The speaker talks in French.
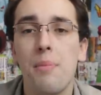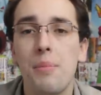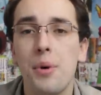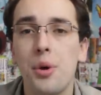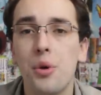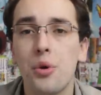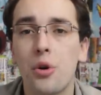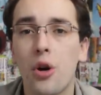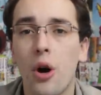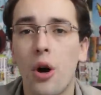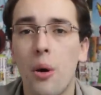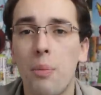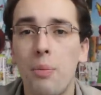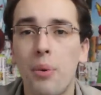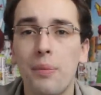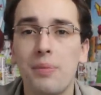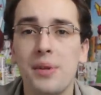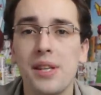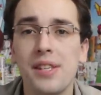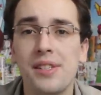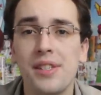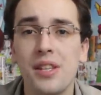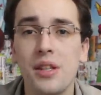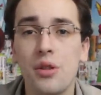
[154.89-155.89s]
mais le grand
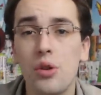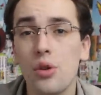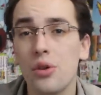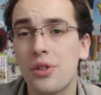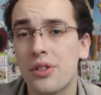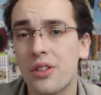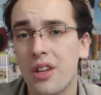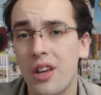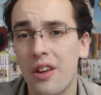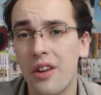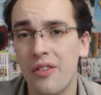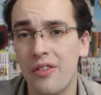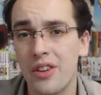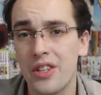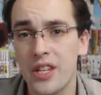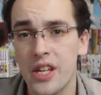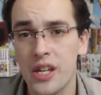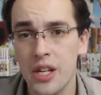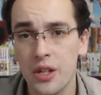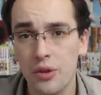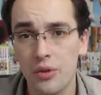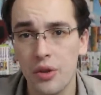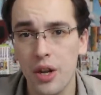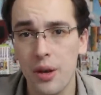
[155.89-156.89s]
Pope décide de se
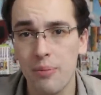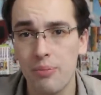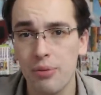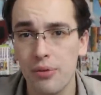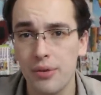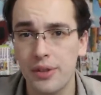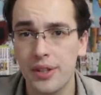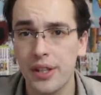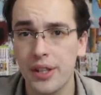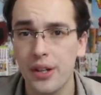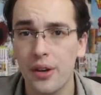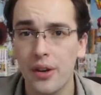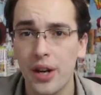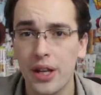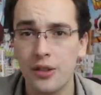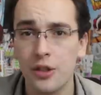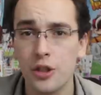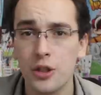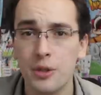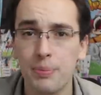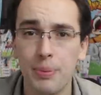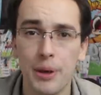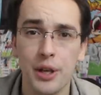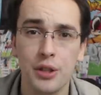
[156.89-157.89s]
réveiller et de la buter en la
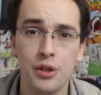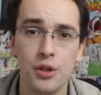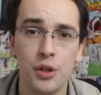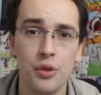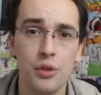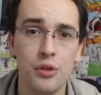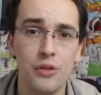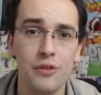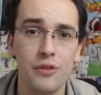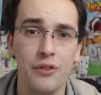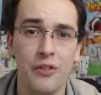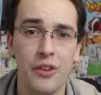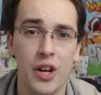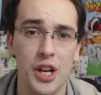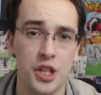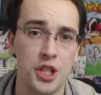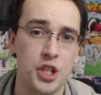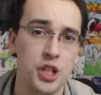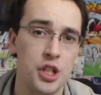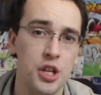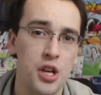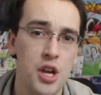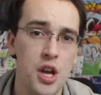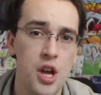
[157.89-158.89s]
transperçant d'une
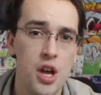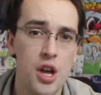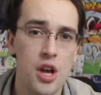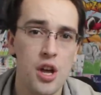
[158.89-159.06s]
flèche.